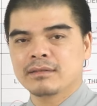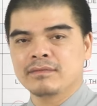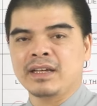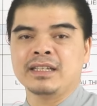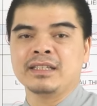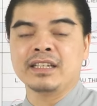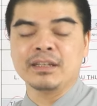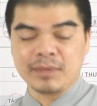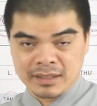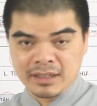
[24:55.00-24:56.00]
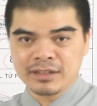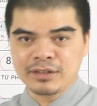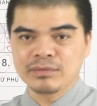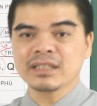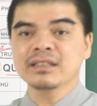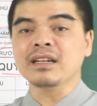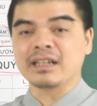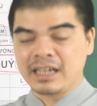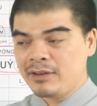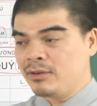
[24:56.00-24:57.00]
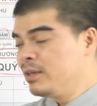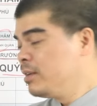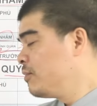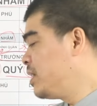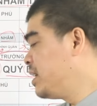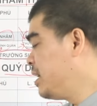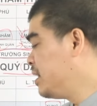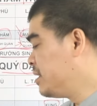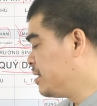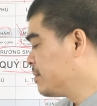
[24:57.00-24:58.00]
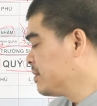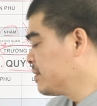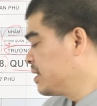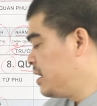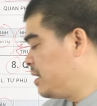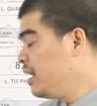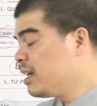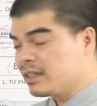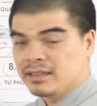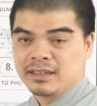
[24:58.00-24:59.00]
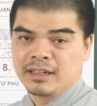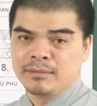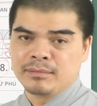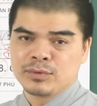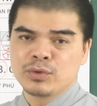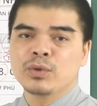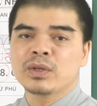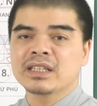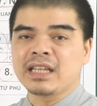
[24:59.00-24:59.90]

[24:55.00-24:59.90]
và để thể hiện bản thân cũng sẽ rất là cao. Vậy nên là gì? Đây là cái thời điểm thu hút cái